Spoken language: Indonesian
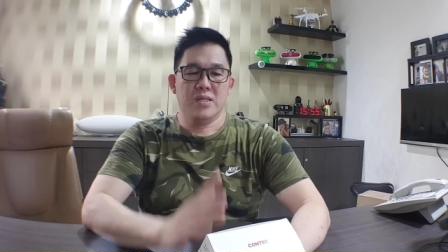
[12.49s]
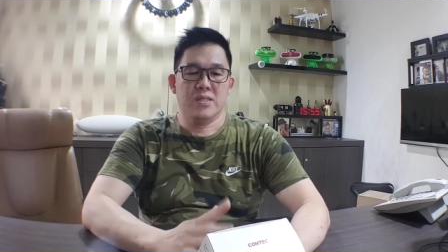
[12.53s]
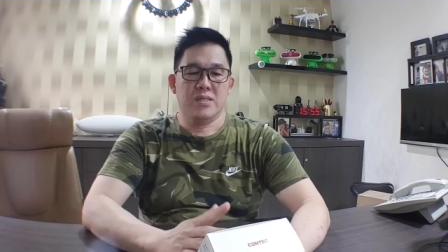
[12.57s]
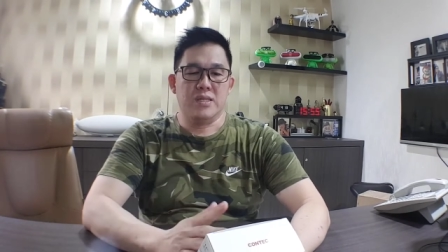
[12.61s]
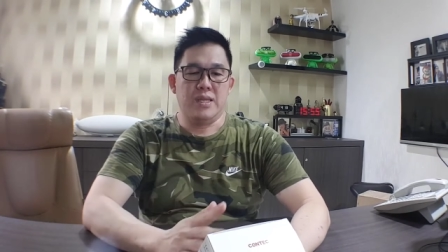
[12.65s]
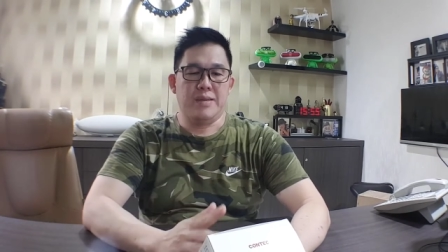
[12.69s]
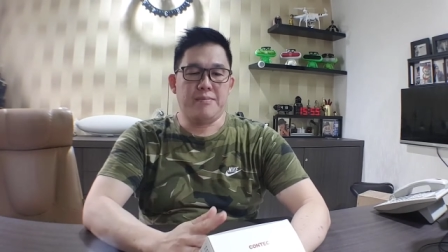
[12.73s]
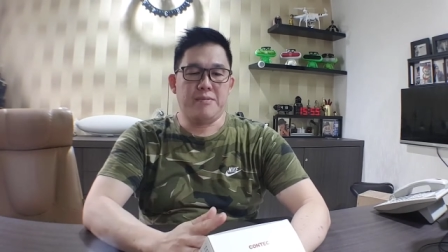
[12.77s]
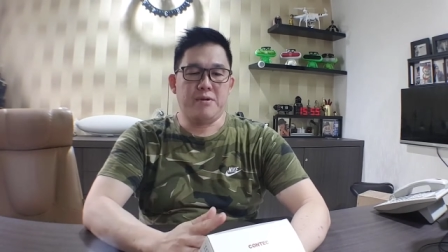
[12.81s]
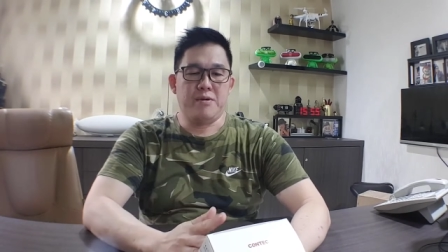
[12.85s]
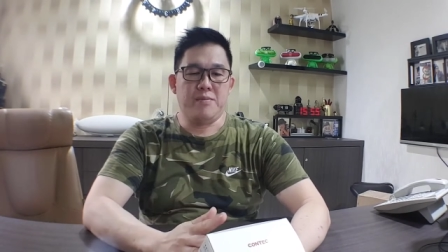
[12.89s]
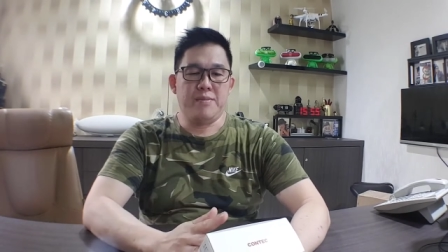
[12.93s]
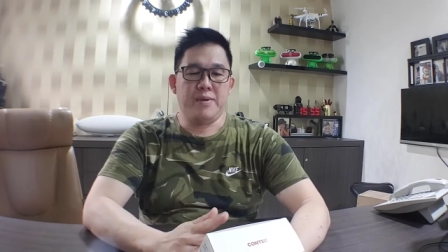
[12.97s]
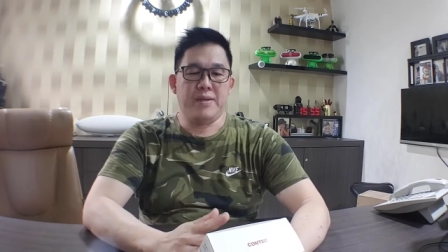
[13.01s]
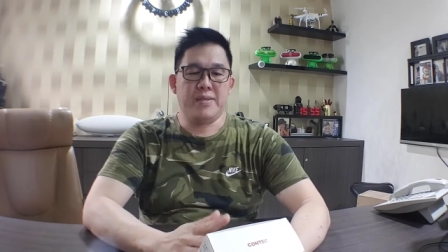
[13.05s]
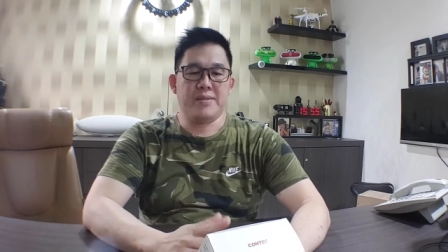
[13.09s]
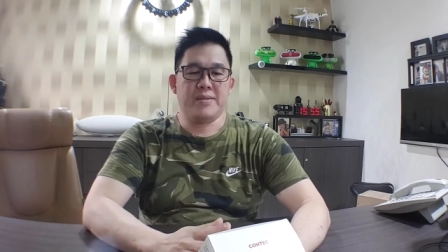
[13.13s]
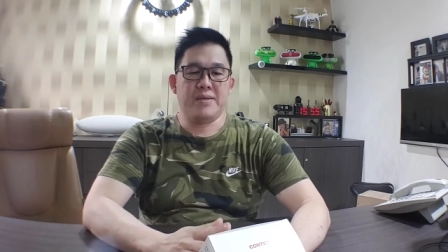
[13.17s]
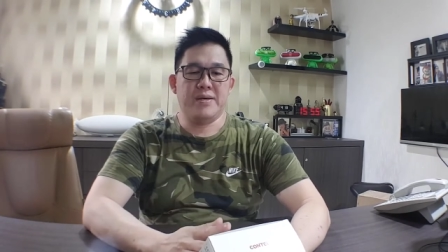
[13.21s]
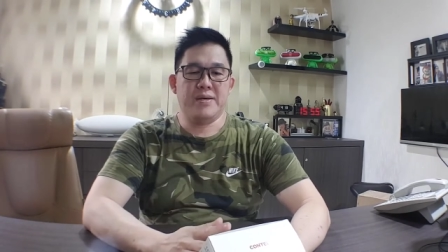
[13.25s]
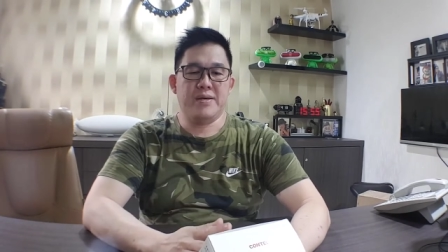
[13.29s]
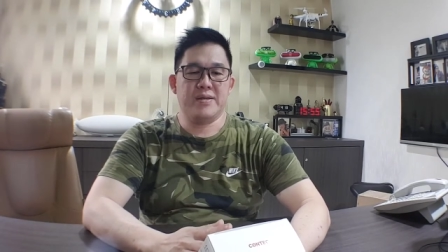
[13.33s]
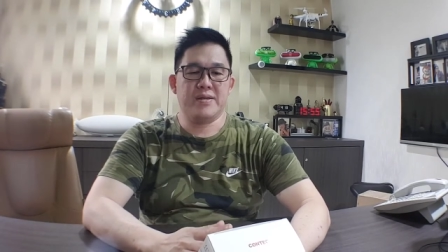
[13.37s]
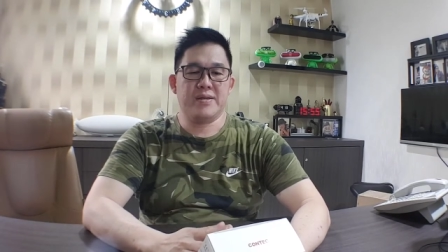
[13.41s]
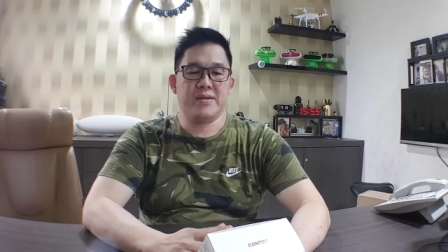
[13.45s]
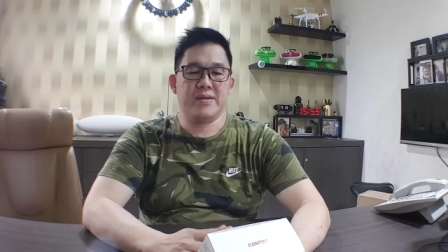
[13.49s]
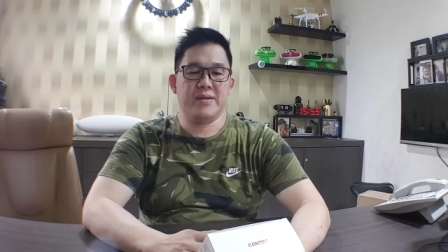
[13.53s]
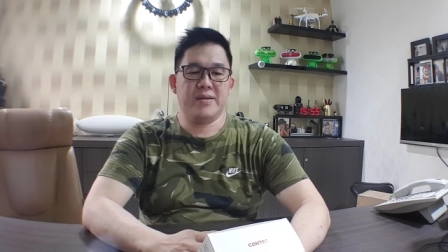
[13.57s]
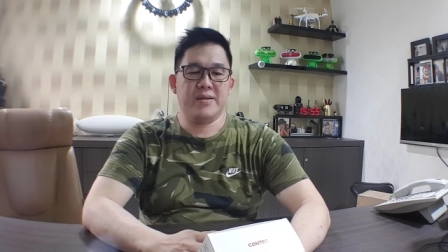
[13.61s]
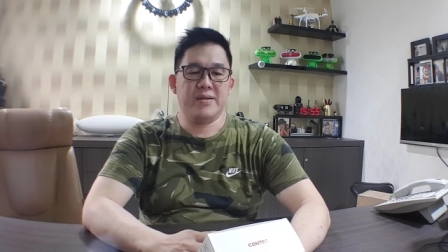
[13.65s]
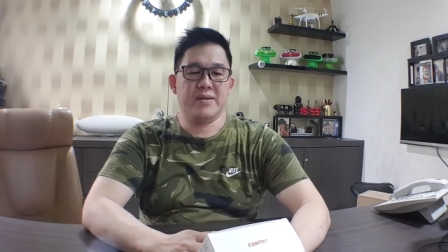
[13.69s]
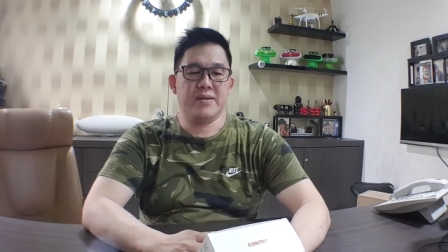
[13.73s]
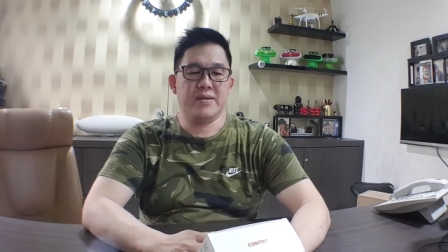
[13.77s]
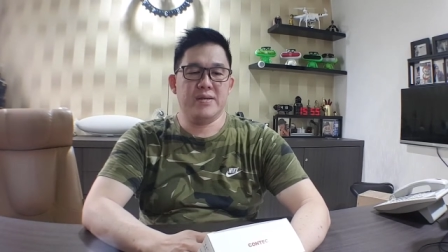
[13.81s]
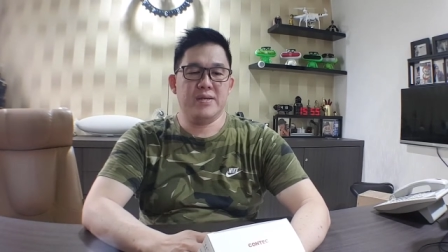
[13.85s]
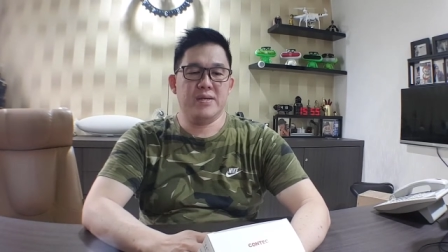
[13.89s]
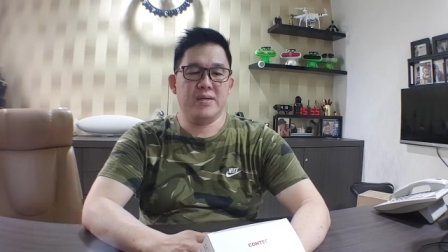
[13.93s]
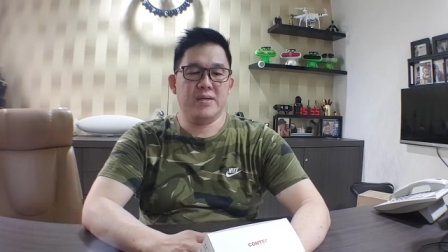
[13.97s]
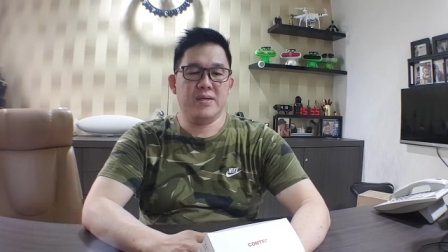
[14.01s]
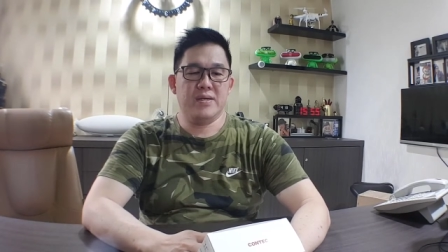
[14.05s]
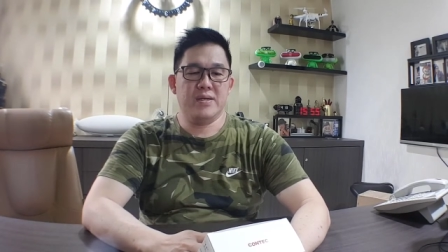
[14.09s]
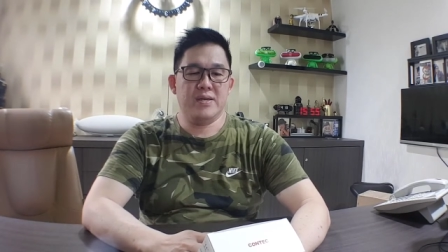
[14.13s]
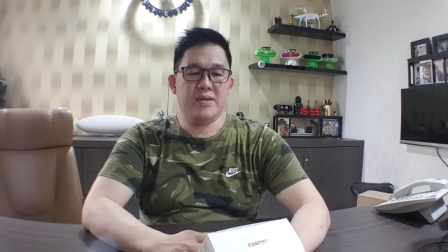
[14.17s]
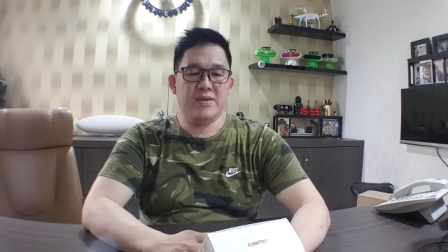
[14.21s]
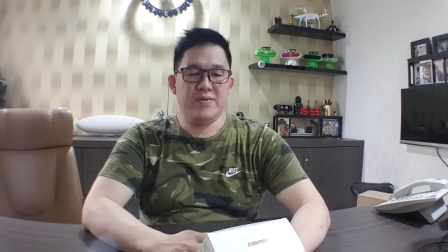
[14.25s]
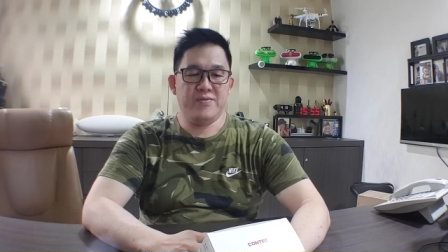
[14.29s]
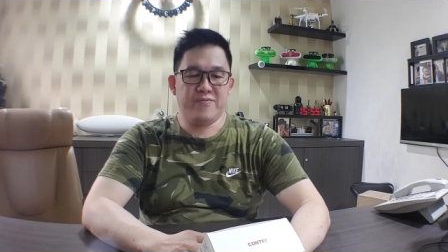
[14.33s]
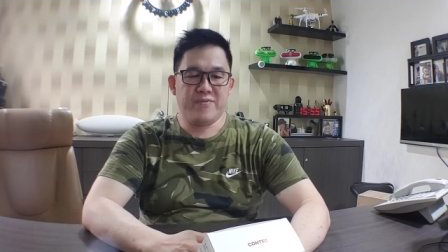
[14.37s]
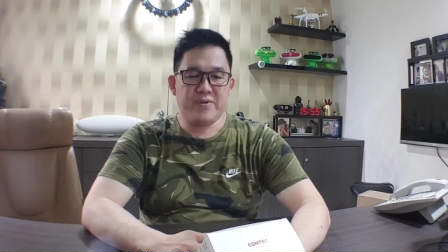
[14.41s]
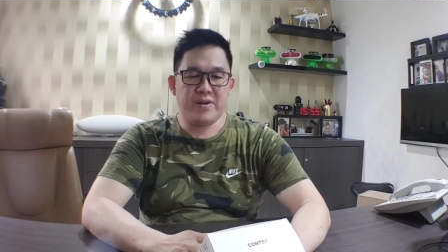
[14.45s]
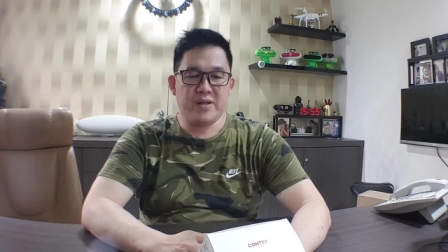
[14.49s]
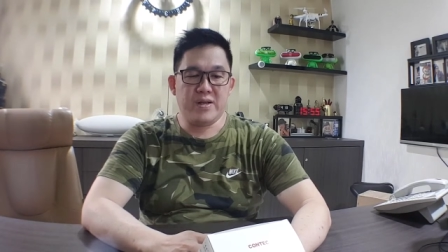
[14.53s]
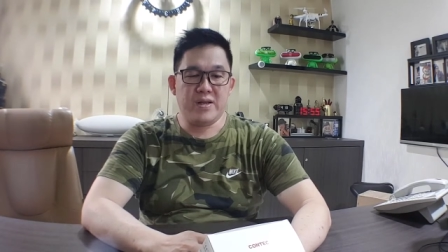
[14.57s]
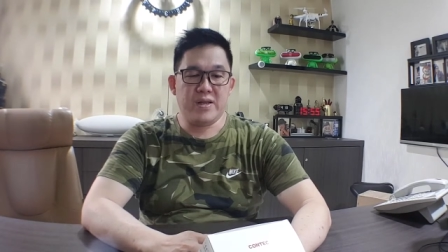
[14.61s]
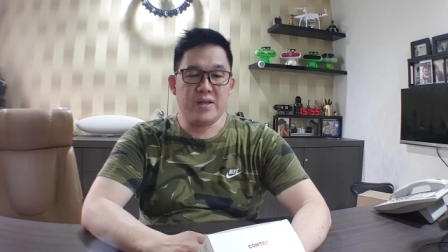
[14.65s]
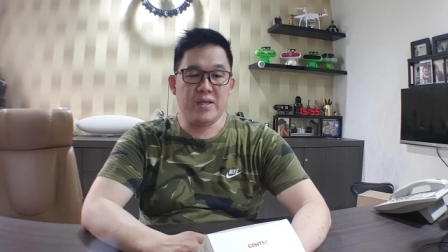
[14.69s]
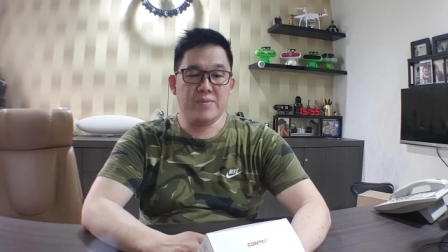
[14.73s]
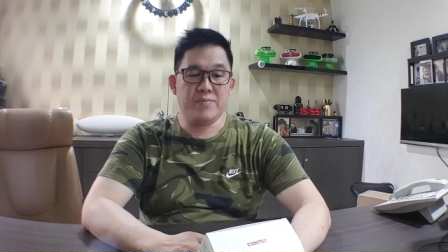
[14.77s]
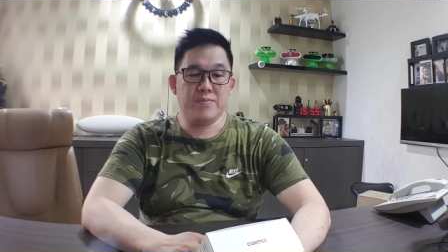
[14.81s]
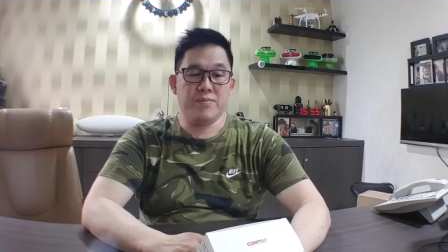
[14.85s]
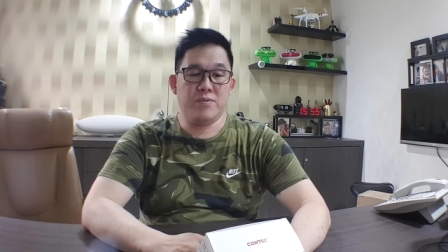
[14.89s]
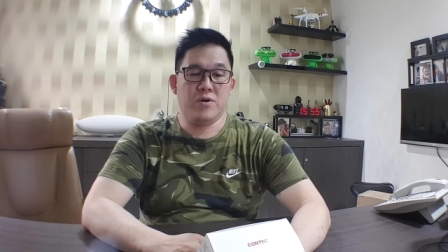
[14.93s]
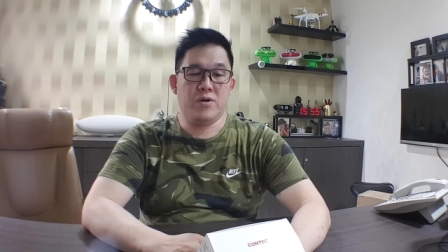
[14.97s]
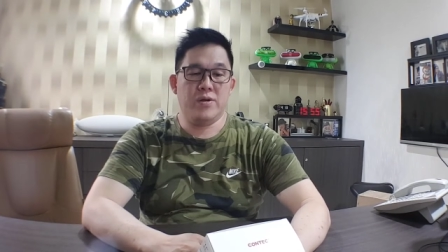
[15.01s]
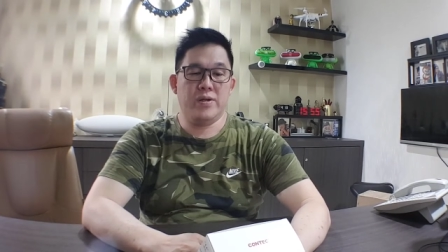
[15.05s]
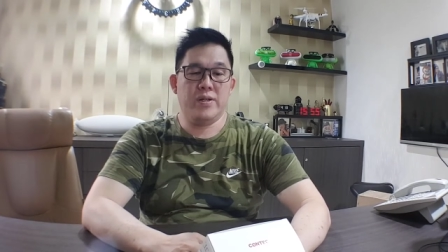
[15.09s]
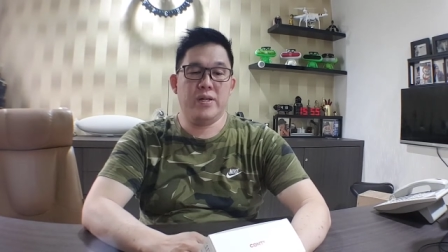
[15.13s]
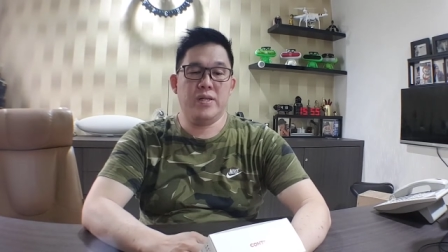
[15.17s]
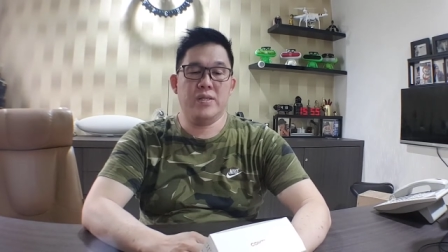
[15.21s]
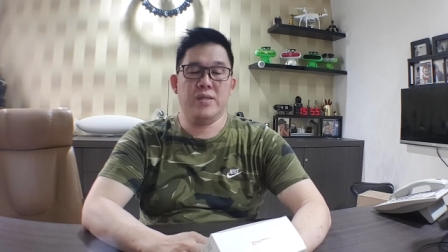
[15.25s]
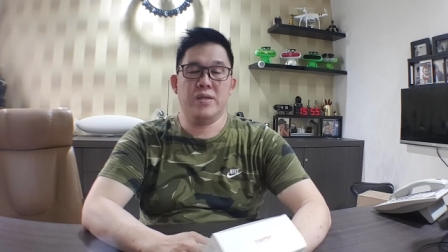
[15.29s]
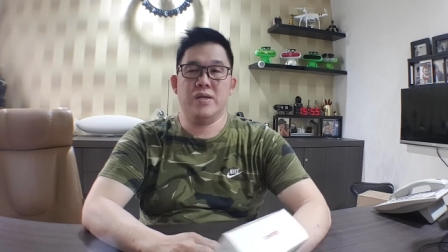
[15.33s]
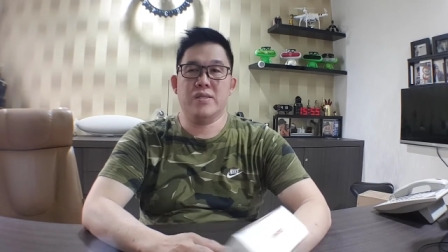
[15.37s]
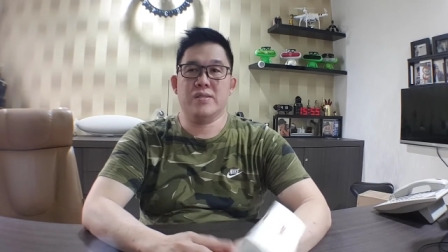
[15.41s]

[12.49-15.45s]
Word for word: termometer infrared modelnya